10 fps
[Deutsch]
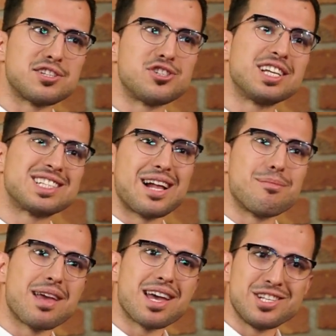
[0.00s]
das
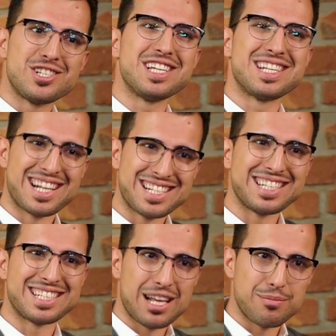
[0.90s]
Schicksal mehr entschieden
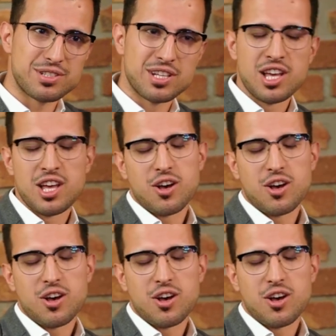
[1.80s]
als ich selbst.